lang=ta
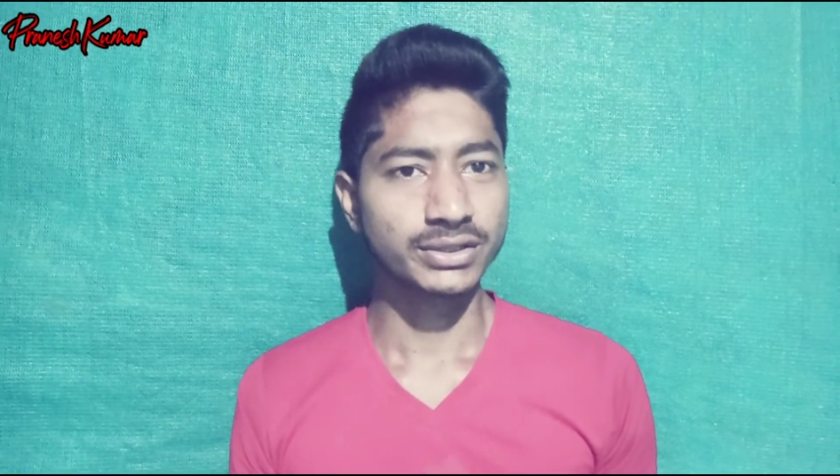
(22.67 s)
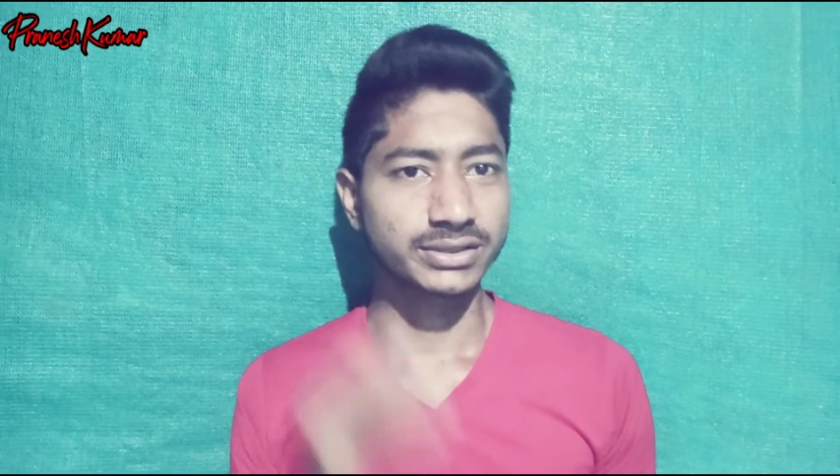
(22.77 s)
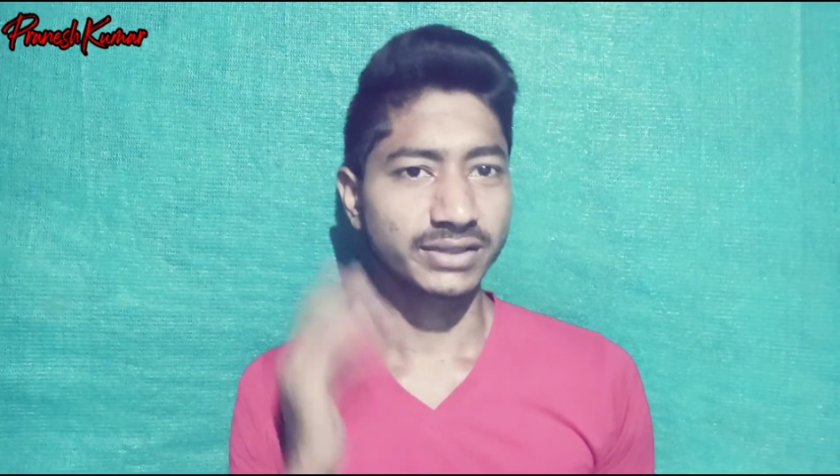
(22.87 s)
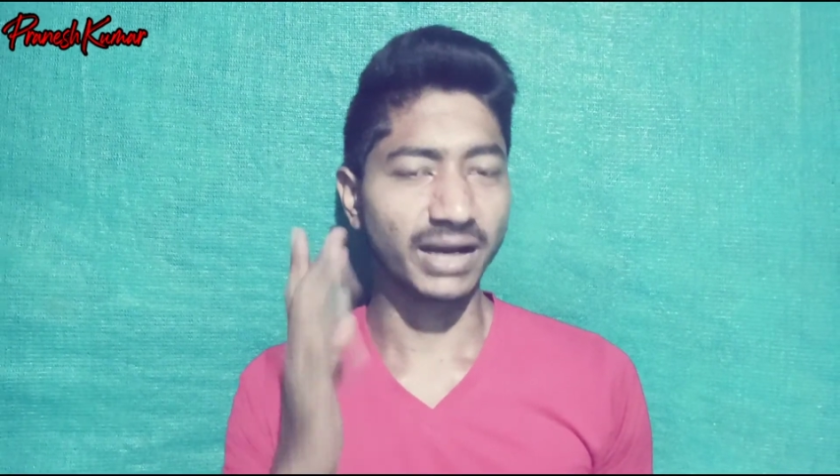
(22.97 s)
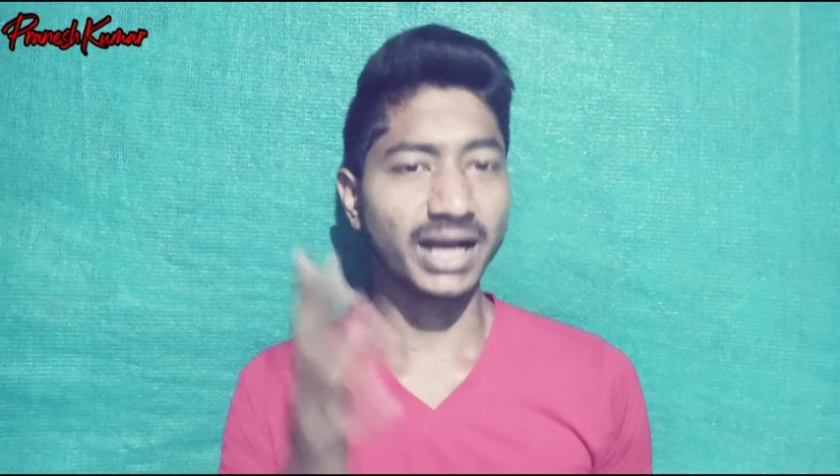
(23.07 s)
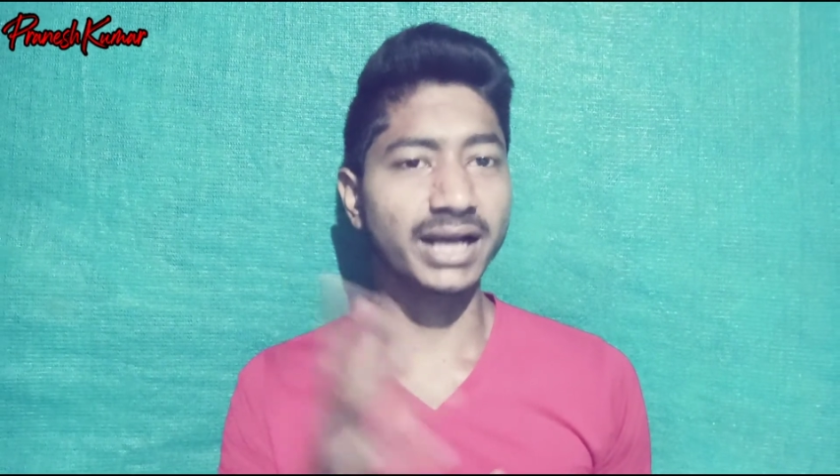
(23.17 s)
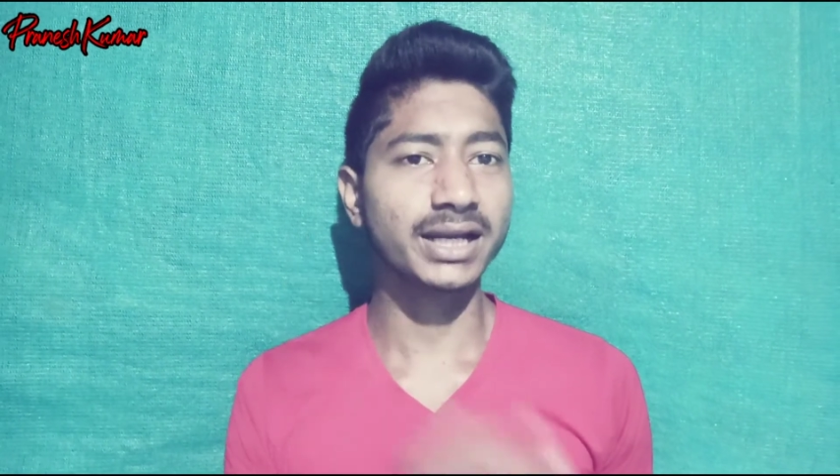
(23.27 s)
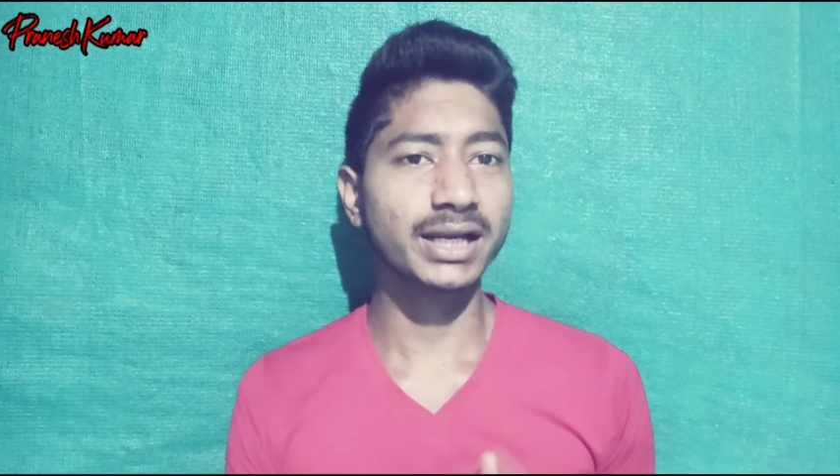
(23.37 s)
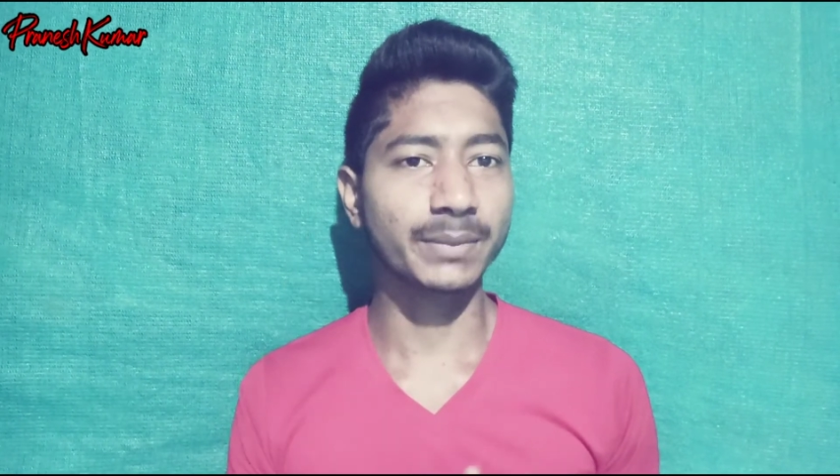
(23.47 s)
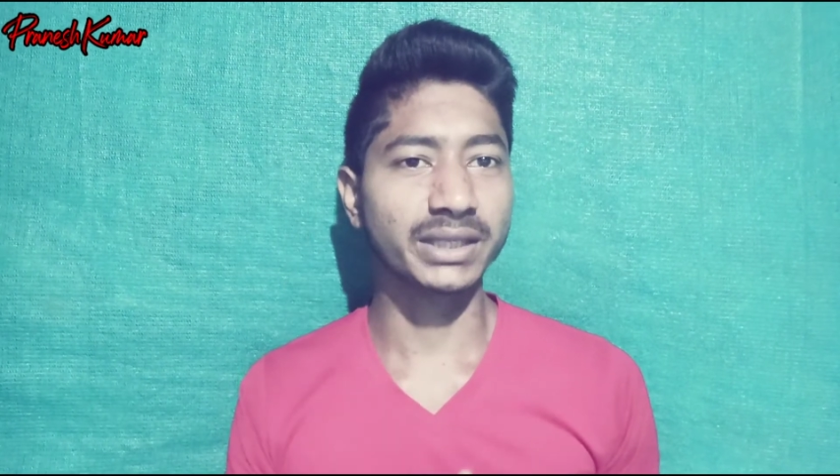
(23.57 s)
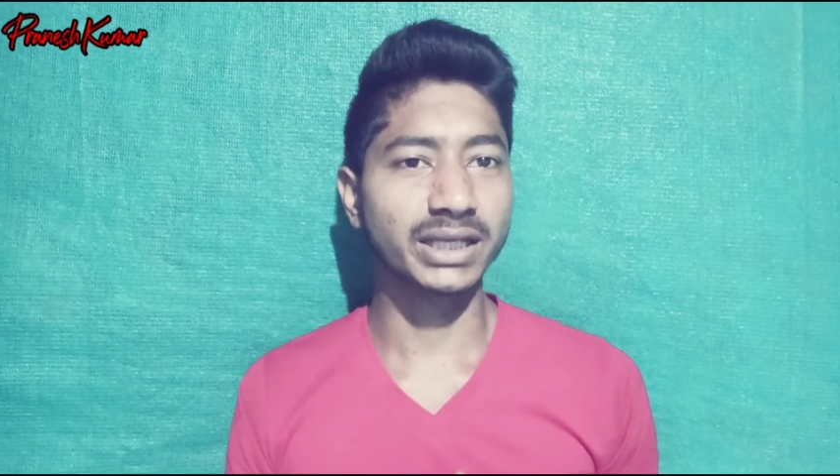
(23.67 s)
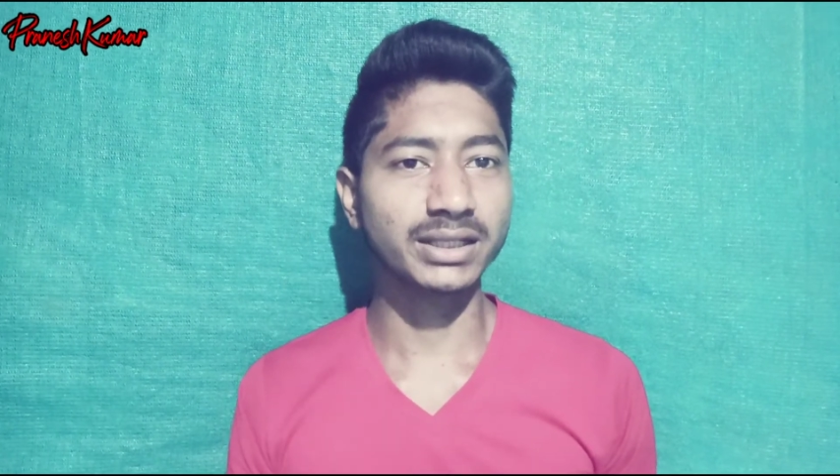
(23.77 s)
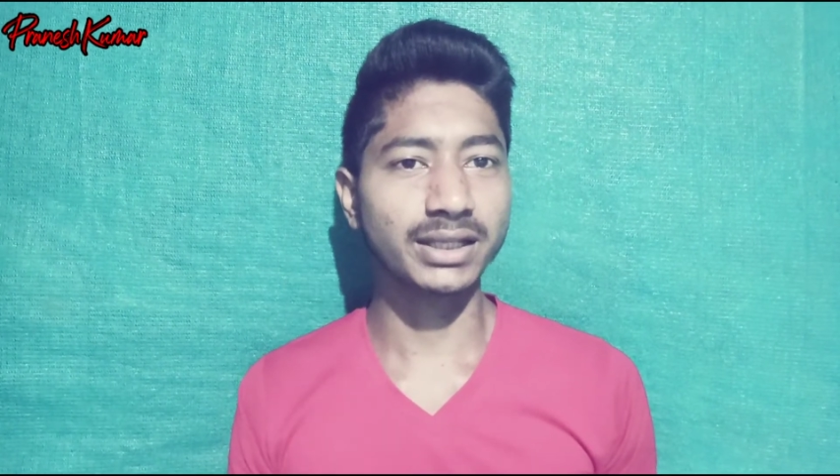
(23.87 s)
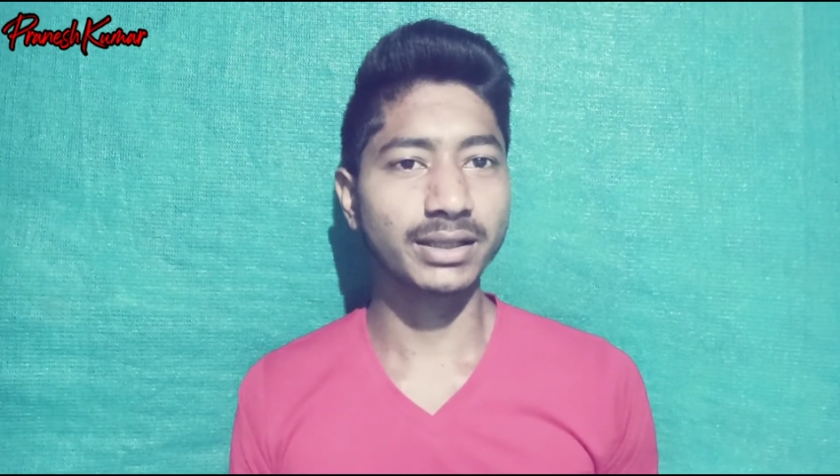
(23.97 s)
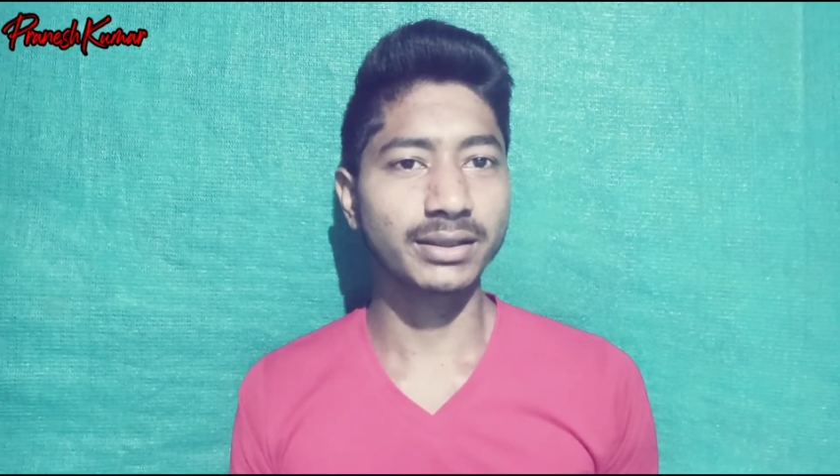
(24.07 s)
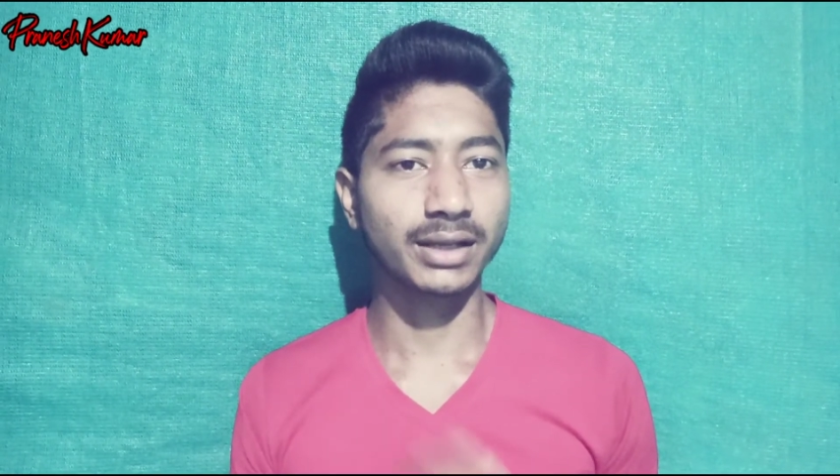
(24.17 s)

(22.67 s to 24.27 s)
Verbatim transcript: சரி வாங்க நம்ம என்ன